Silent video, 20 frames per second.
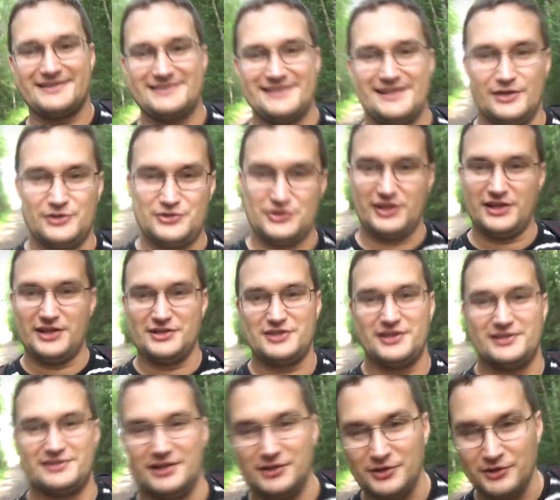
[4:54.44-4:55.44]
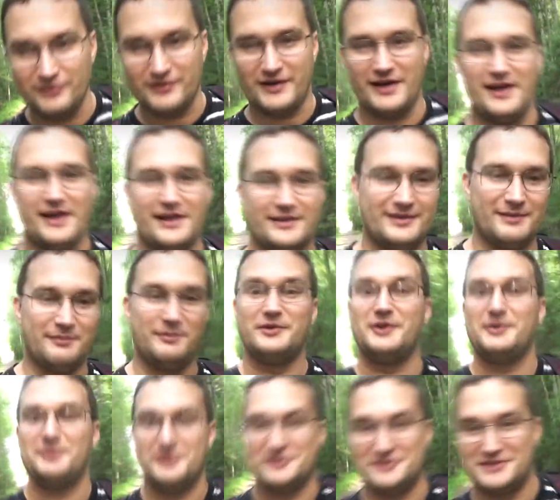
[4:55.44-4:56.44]
следующая наша остановка – это
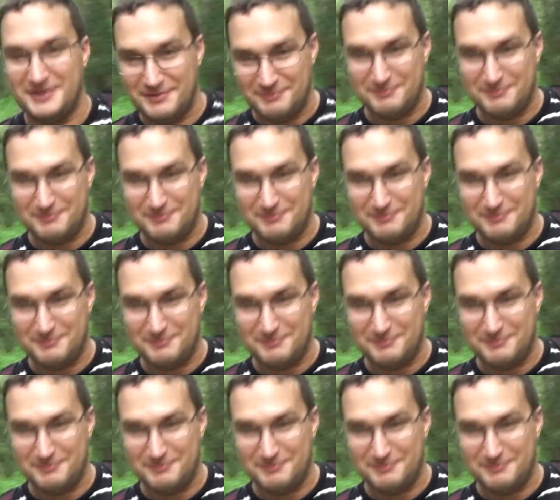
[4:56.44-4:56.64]
беломорские